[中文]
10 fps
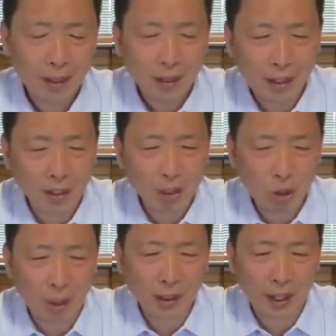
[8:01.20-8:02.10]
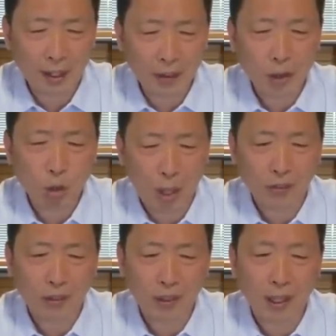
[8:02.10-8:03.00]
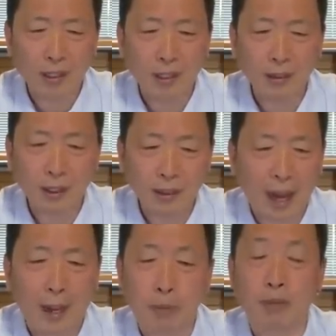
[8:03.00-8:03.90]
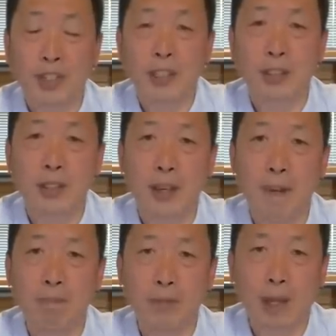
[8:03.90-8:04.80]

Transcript: 可以说呢，在庄子人生的大部分时间，